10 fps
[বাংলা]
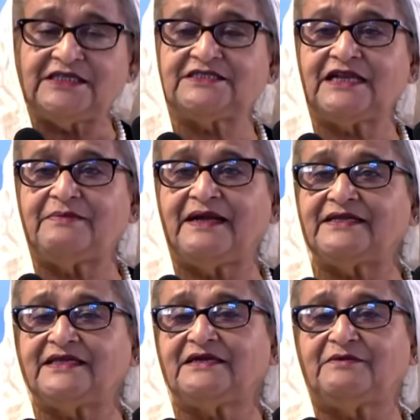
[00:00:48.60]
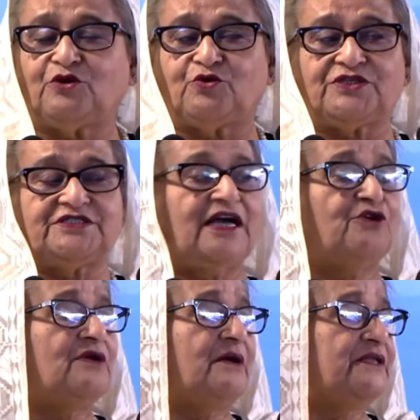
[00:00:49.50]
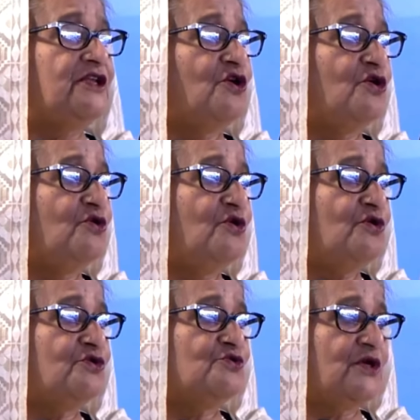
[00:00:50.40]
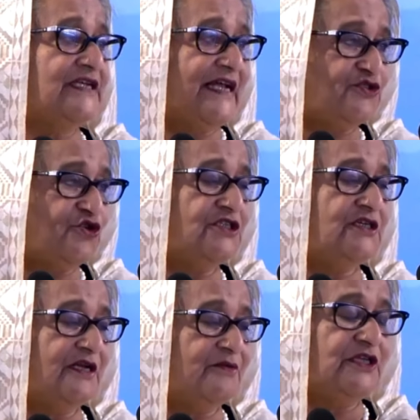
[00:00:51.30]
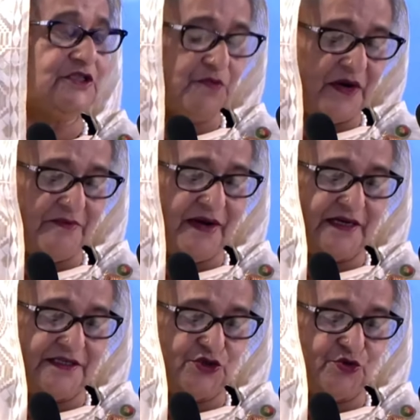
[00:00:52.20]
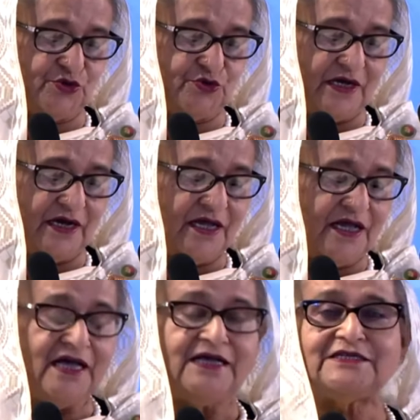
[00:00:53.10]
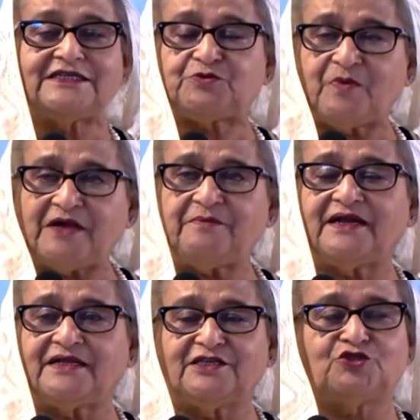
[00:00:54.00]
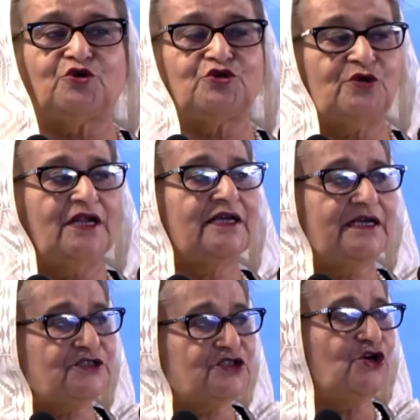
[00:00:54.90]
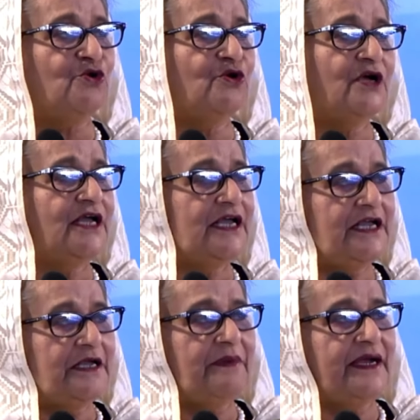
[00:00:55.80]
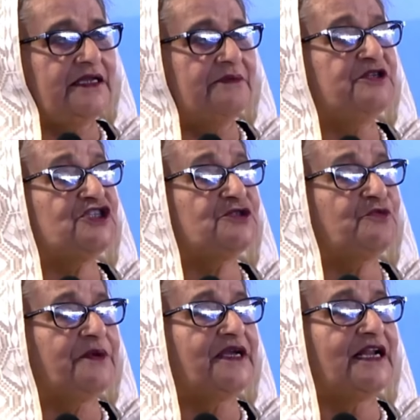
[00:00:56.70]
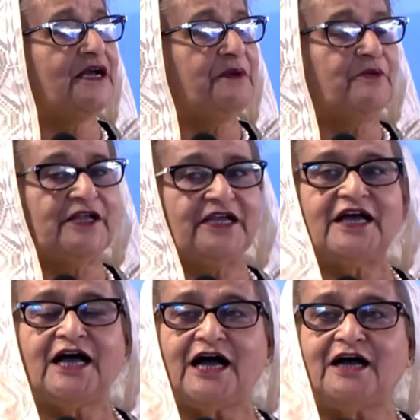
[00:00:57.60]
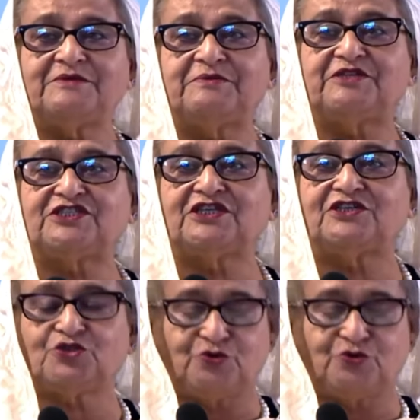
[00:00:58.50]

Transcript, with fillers: ডিজিটাল বাংলাদেশ আমরা করেছি এখন আমাদের লক্ষ্য দু সালের মধ্যে স্মার্ট বাংলাদেশ গড়ে তোলা স্মার্ট বাংলাদেশ গড়ে তোলার ক্ষেত্রেও এ বাহিনী বিশেষ ভূমিকা রাখবে বলে আমি বিশ্বাস